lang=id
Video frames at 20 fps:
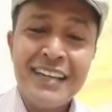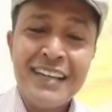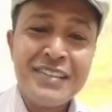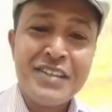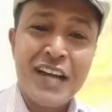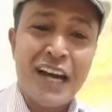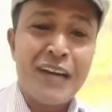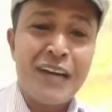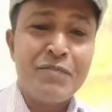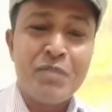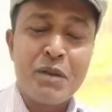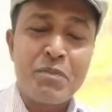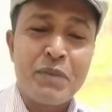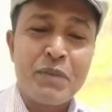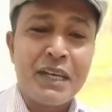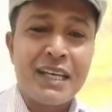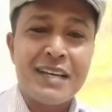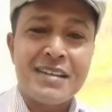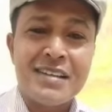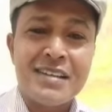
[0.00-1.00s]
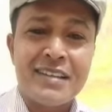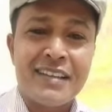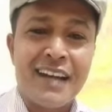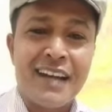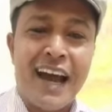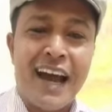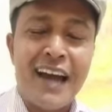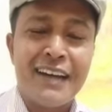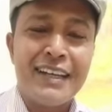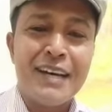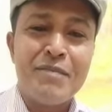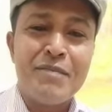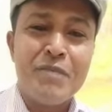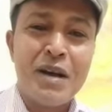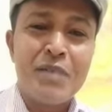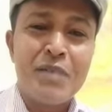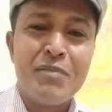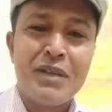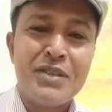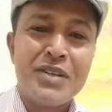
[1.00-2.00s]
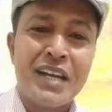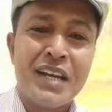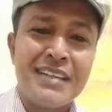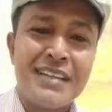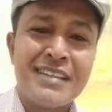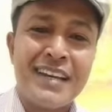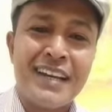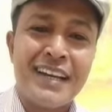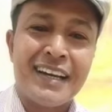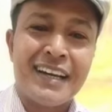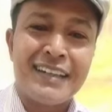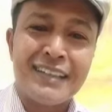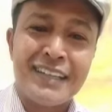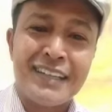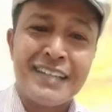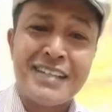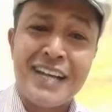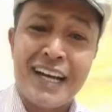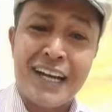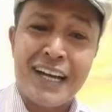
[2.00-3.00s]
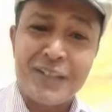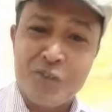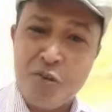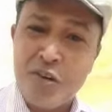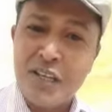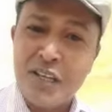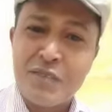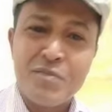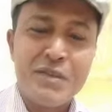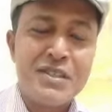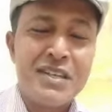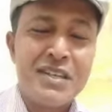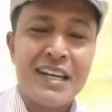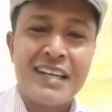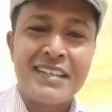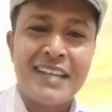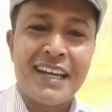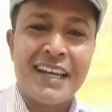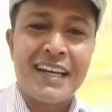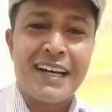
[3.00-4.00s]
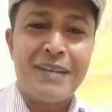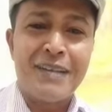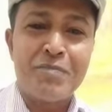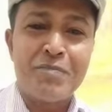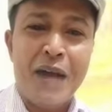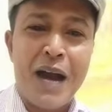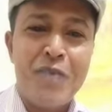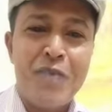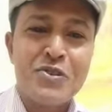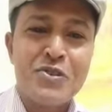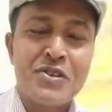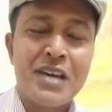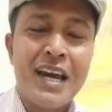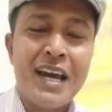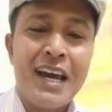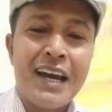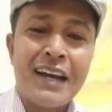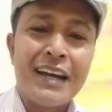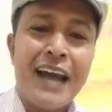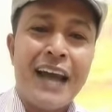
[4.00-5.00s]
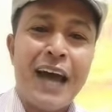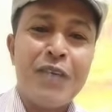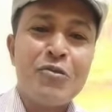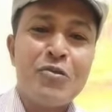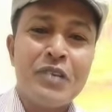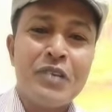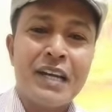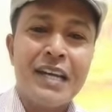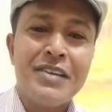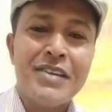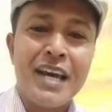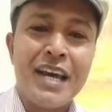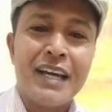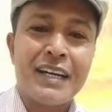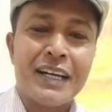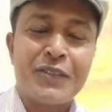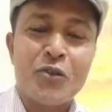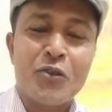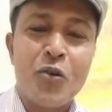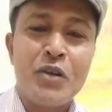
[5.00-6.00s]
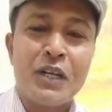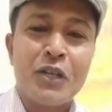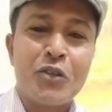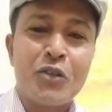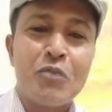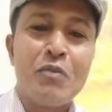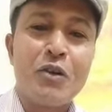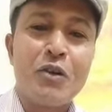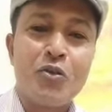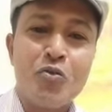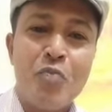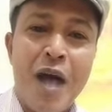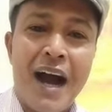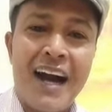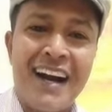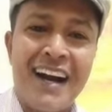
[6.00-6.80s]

Jangan berpikir setelah Anda menjelek-jelekkan gereja katolik, menjelek-jelekkan paus, lalu gereja katolik itu berubah.